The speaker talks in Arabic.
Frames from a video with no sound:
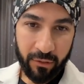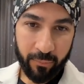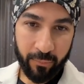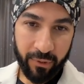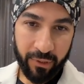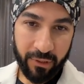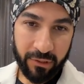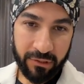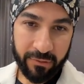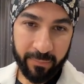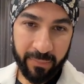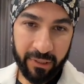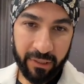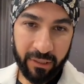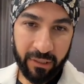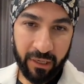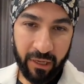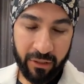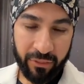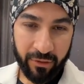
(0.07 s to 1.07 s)
بالنسبة
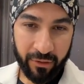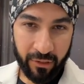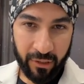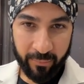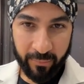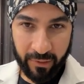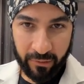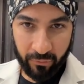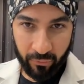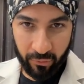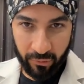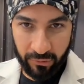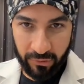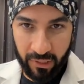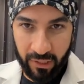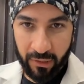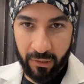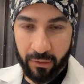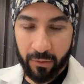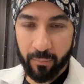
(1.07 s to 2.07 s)
لأثر عمليات
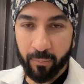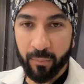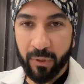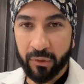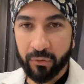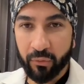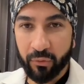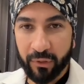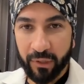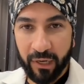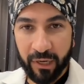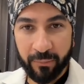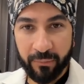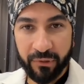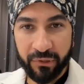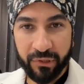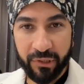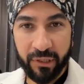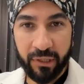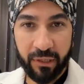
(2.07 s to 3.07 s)
الغدة ماكو كريم
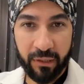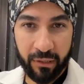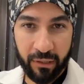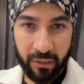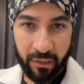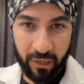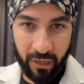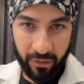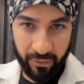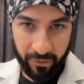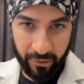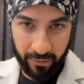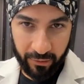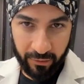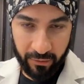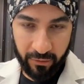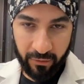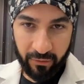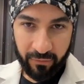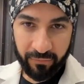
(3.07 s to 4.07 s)
يشيل الأثر
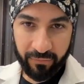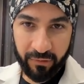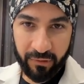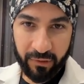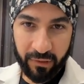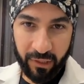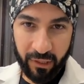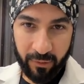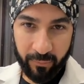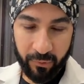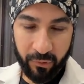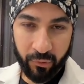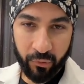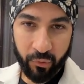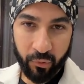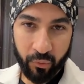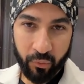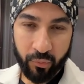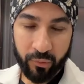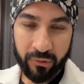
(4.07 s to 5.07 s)
في كريم اللي
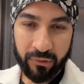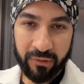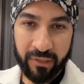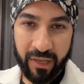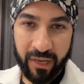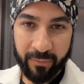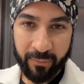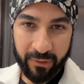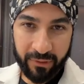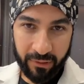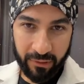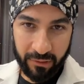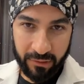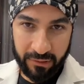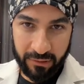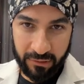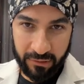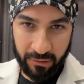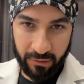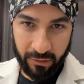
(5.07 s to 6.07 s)
هو
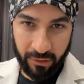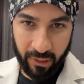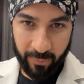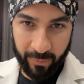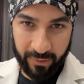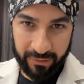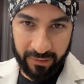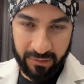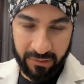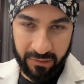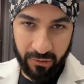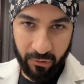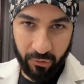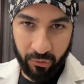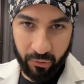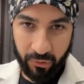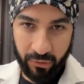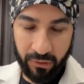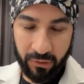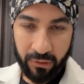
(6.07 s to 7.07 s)
ديرماتكس كريمات
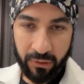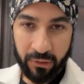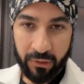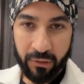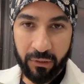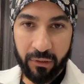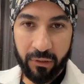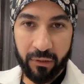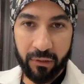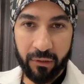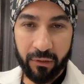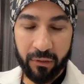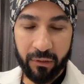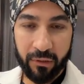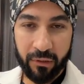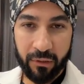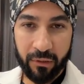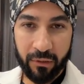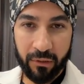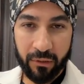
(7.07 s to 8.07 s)
السيليكون
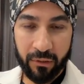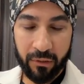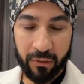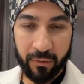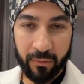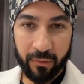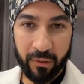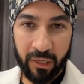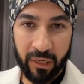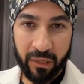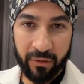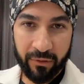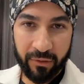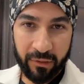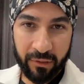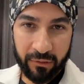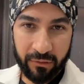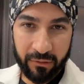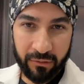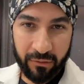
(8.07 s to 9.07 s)
آه
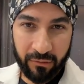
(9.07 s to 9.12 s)
هذه